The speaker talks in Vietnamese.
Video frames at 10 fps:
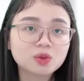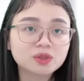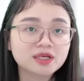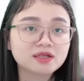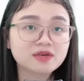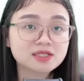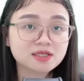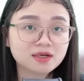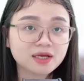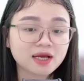Cô Thịnh
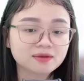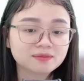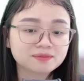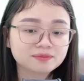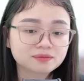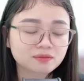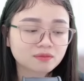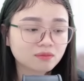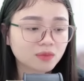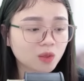về chơi đấy à
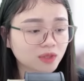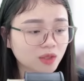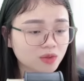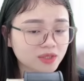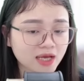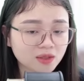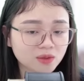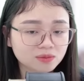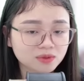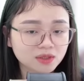Ông ta có nhà
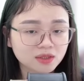không